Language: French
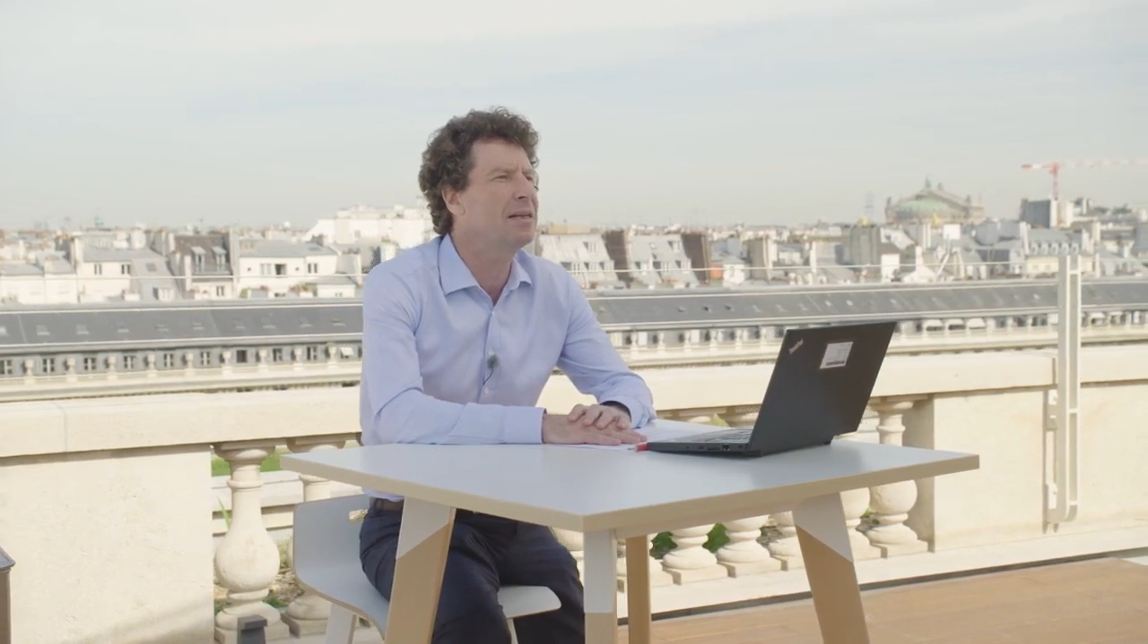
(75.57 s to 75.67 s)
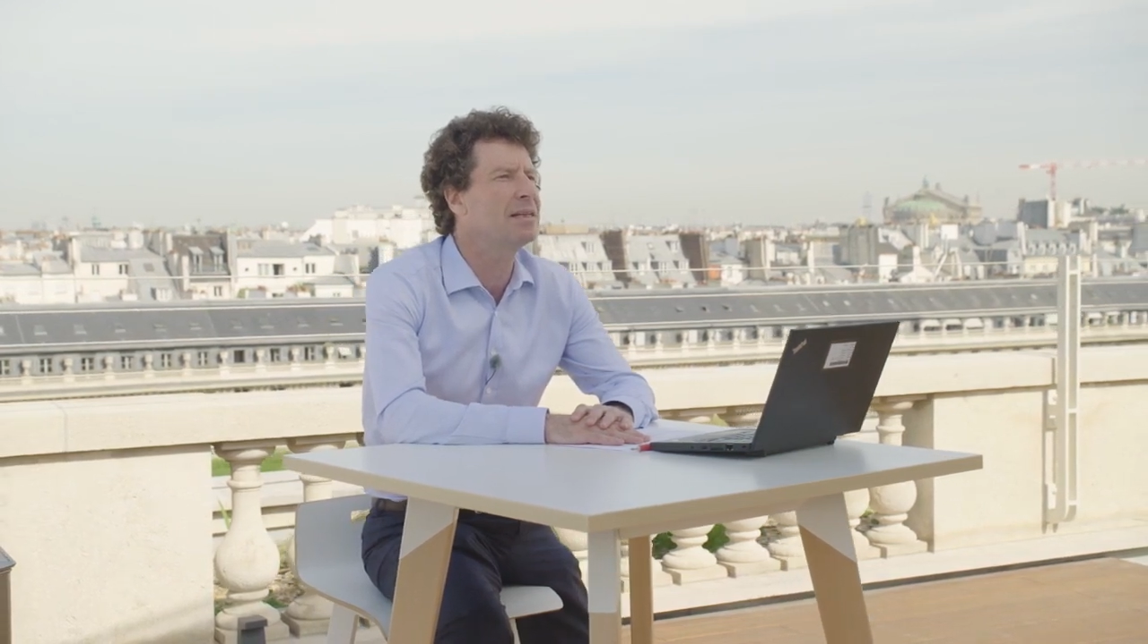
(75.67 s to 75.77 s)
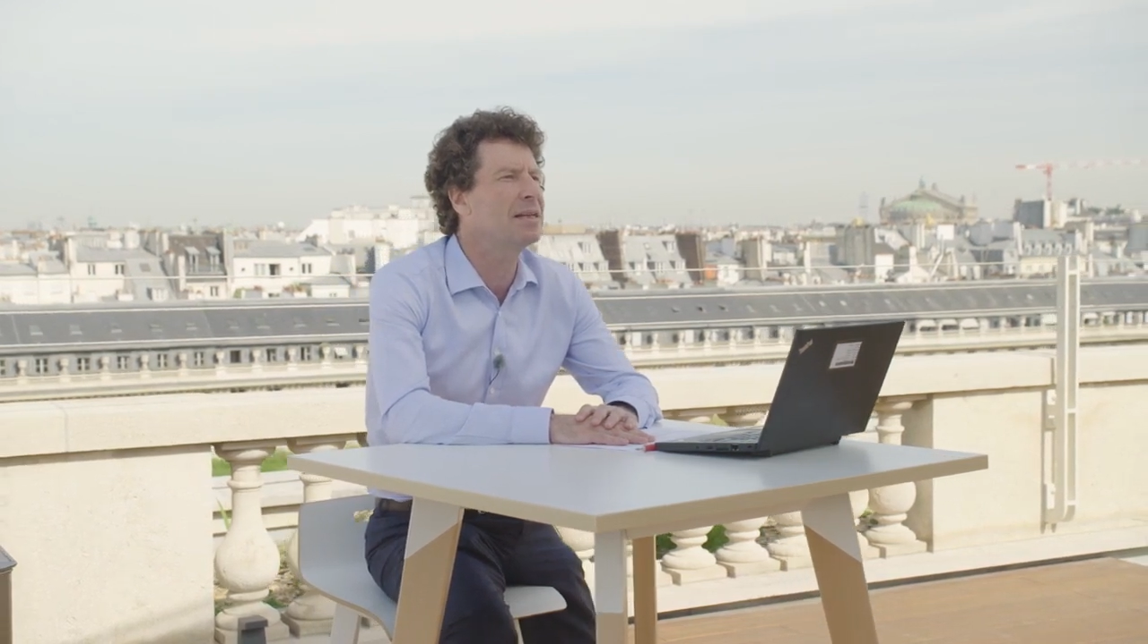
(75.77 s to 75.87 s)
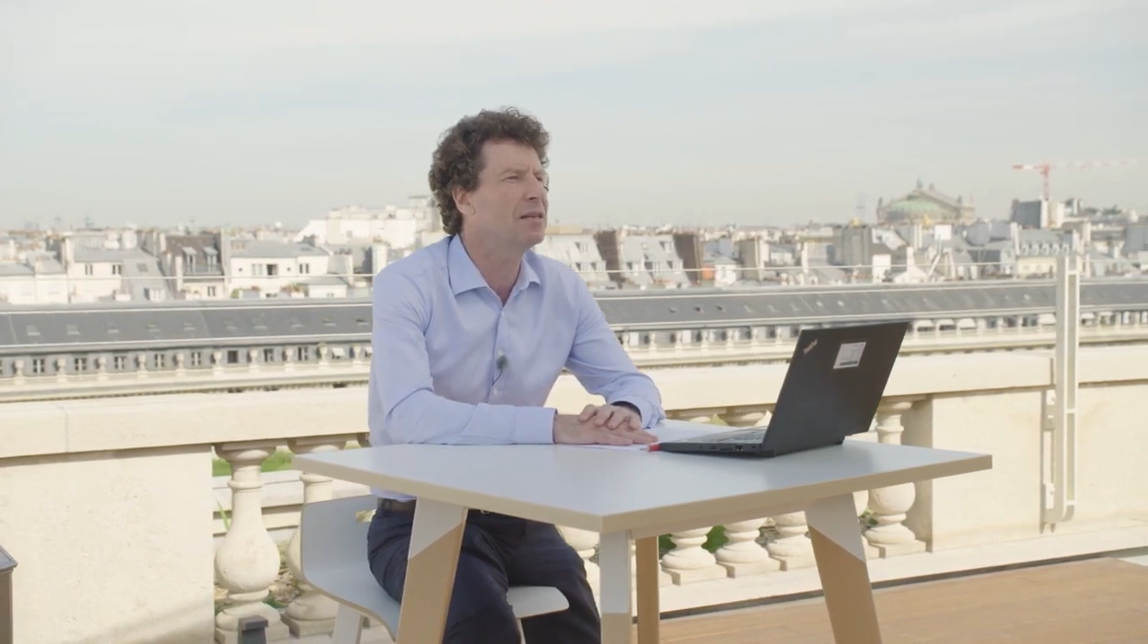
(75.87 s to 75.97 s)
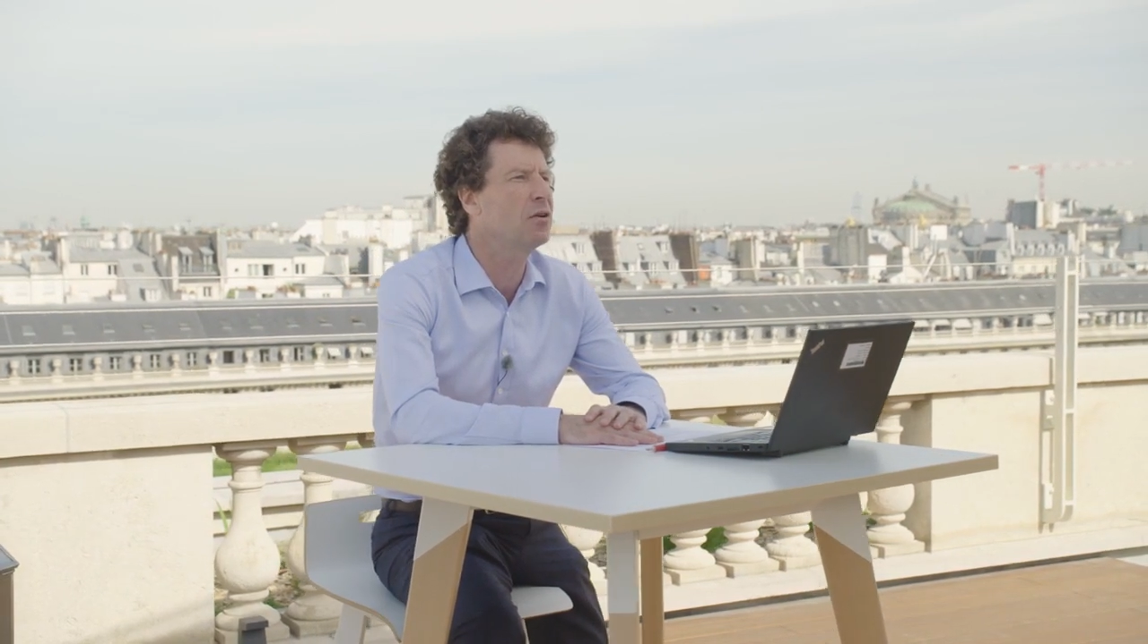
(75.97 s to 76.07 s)

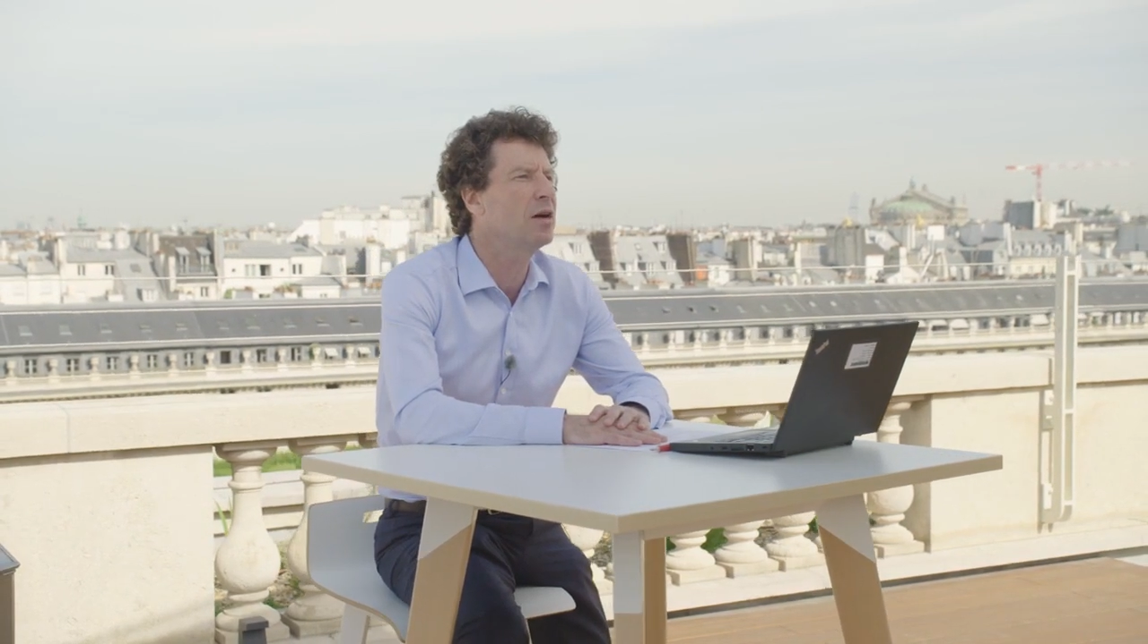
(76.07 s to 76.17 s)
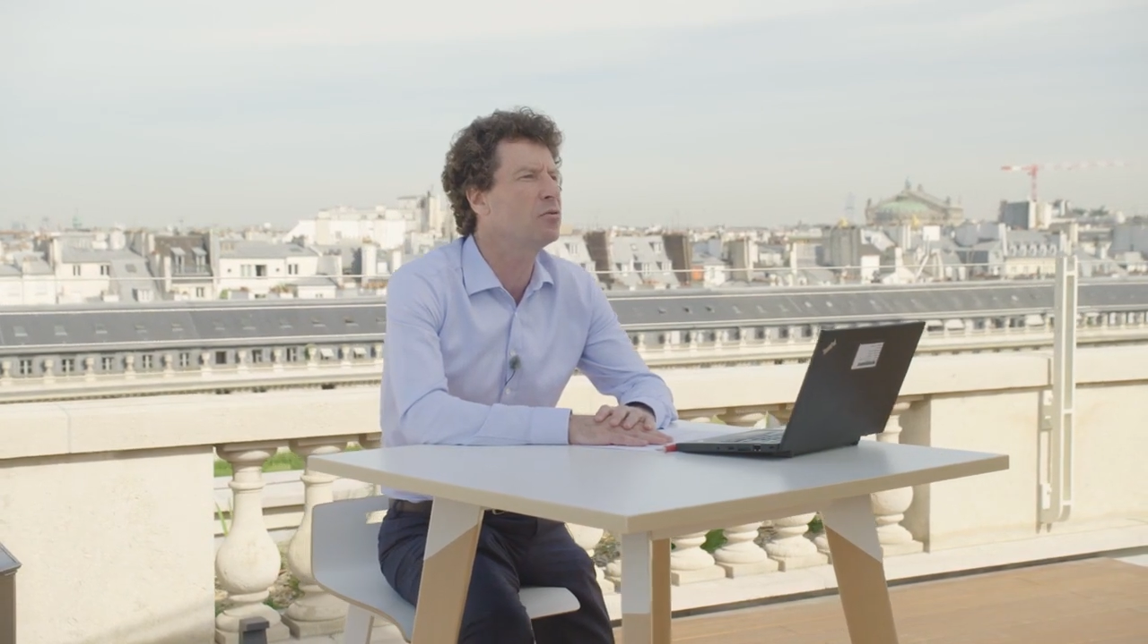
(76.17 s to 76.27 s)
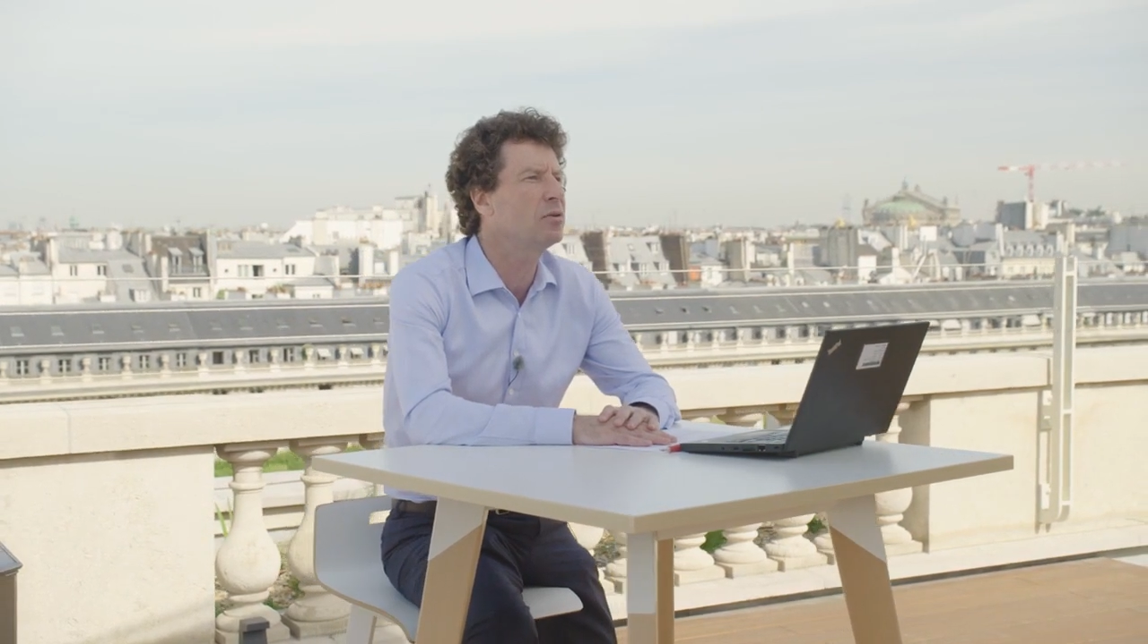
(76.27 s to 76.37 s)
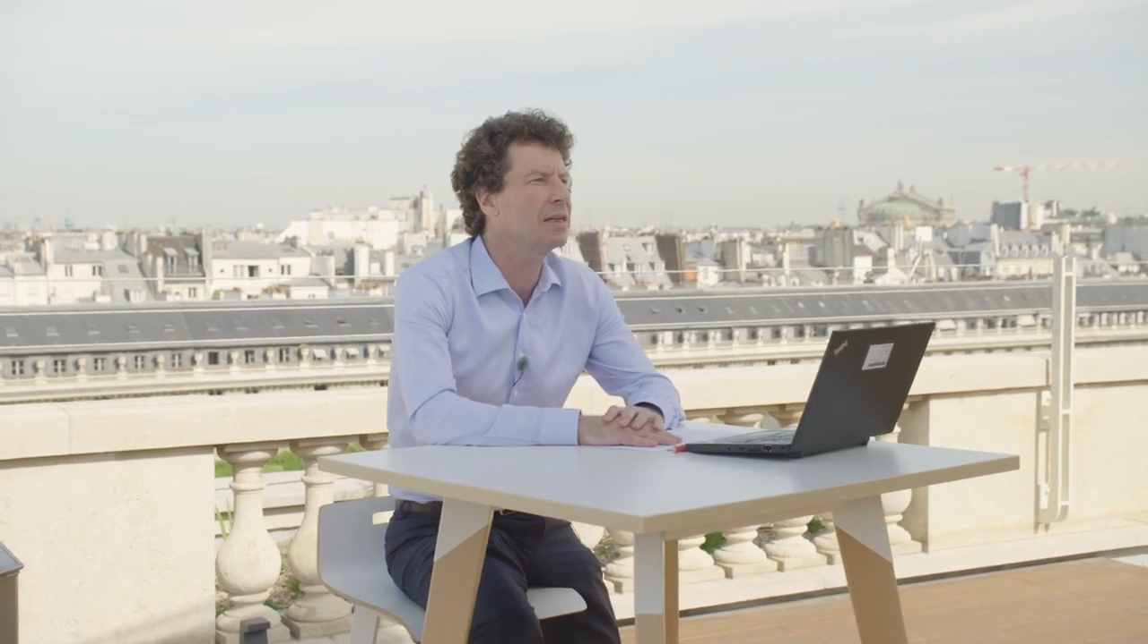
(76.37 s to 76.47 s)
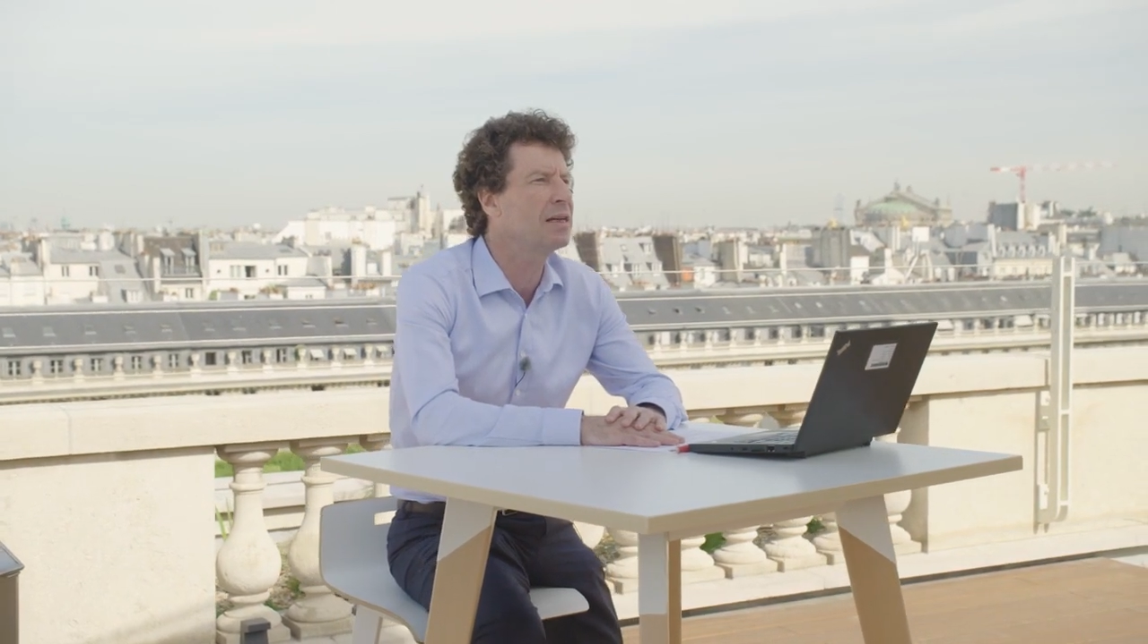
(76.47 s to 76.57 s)
prix des
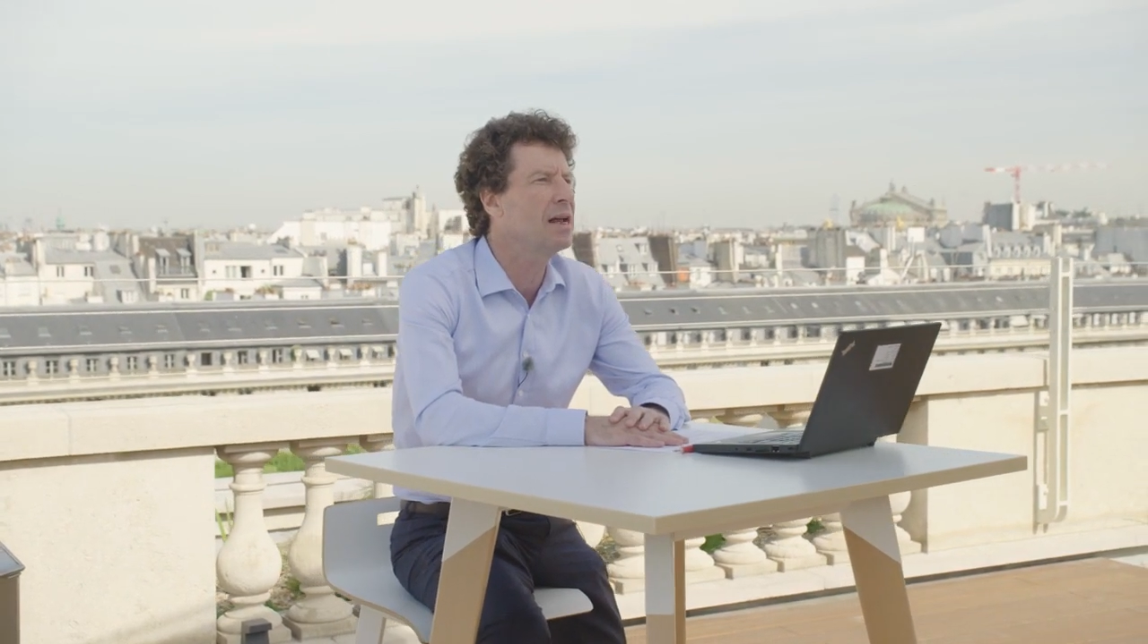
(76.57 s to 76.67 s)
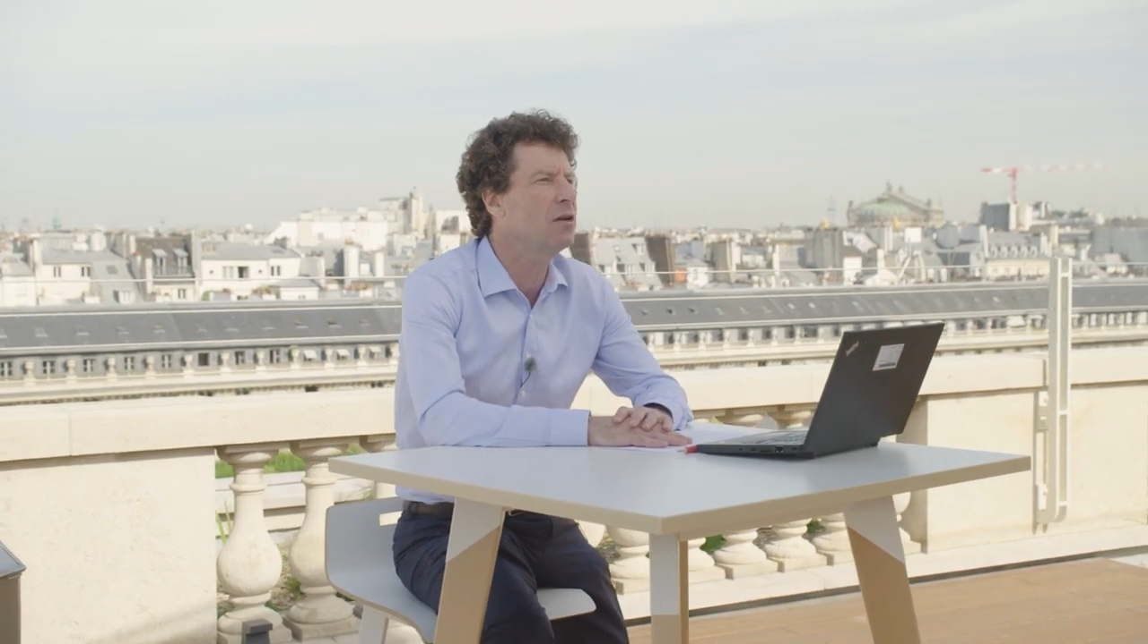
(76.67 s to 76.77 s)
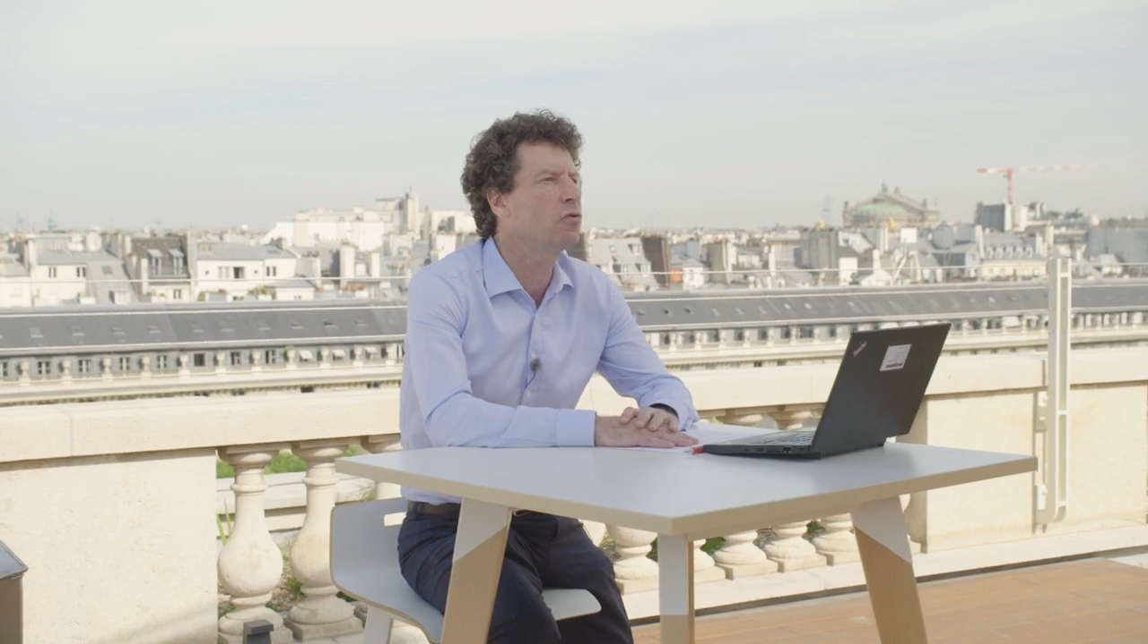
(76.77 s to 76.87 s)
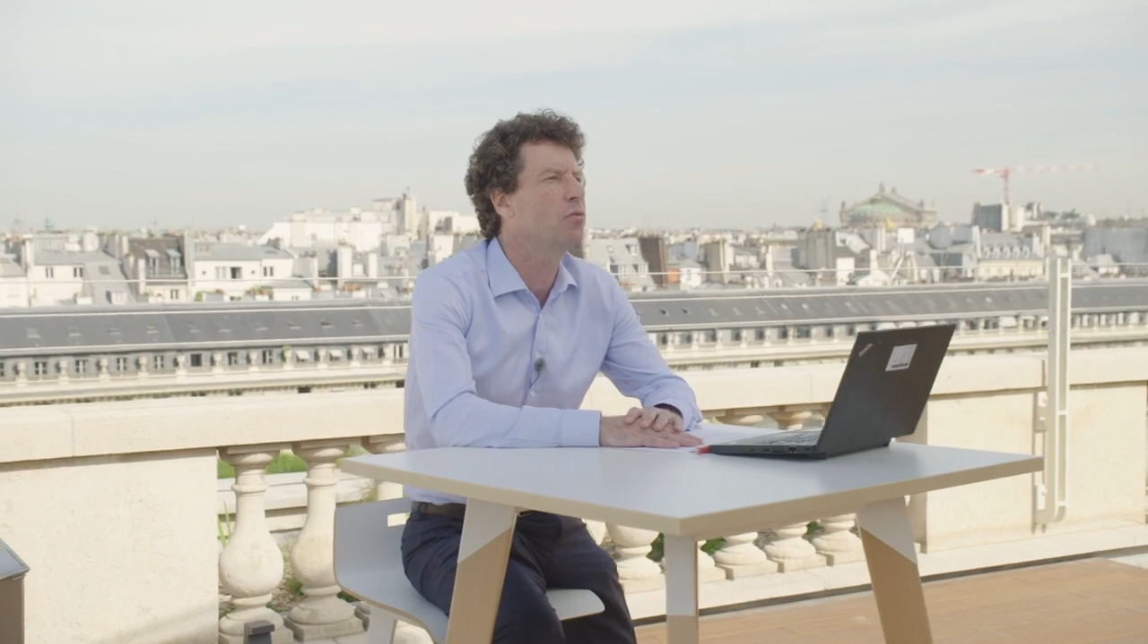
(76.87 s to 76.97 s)
intrants industriels